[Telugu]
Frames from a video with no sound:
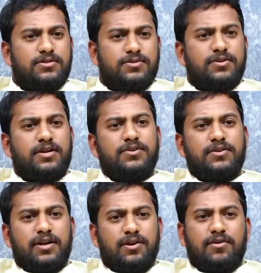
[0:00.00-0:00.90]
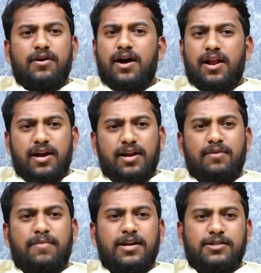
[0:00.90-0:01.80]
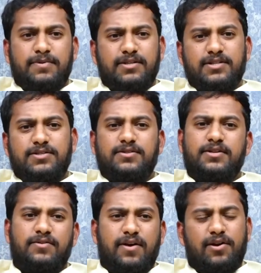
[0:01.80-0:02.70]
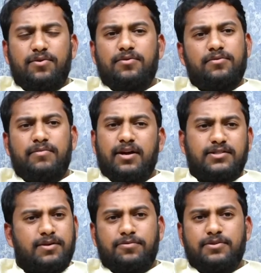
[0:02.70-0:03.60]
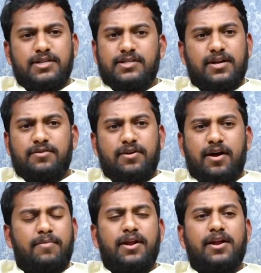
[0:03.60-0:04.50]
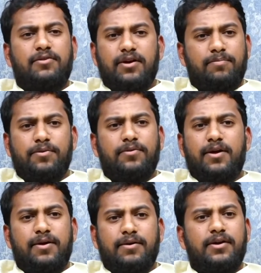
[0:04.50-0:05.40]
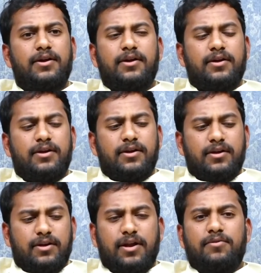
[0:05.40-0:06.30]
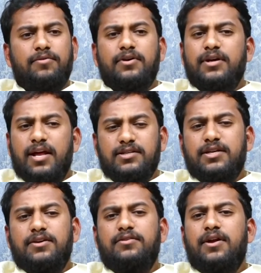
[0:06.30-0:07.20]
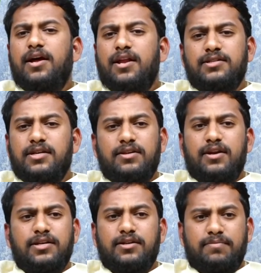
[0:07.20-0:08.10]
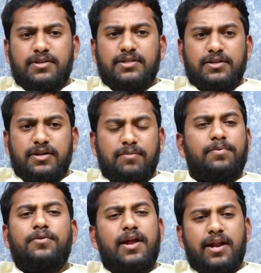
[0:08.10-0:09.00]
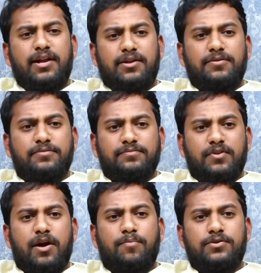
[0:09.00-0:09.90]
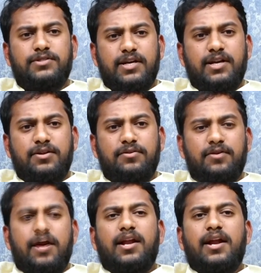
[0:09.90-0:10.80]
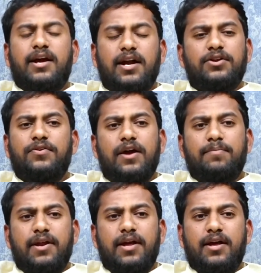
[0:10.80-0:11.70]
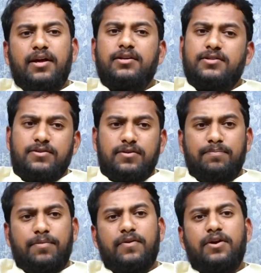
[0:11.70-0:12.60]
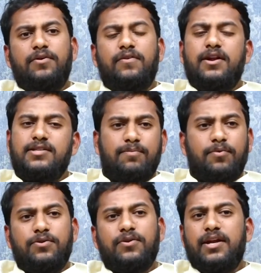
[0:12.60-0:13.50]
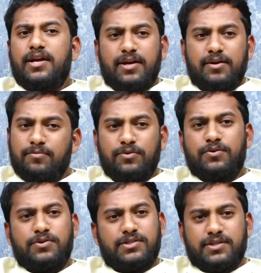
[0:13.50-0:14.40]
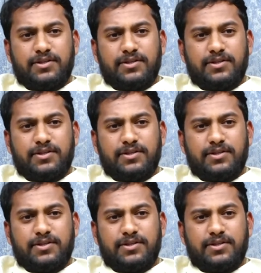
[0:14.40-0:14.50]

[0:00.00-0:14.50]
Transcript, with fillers: స్టూడెంట్ యూనియన్లో అలా ఇలా పార్టిసిపేట్ చేస్తుంటే వాళ్ళు మాకు సపోర్ట్ చేశారు అమ్మ నాన్న కూడా ఎప్పుడు కూడా నన్ను ఇలా చేయొద్దురా అలా చేయొద్దురా అని చెప్పేసి ఎప్పుడు కూడా అనలేదు అపోజ్ చేయలేదు అట్లానే కంటిన్యూ అయిపోయినా సో ఇప్పటి వరకు కూడా వాళ్ళ సపోర్ట్తోనే ముందుకు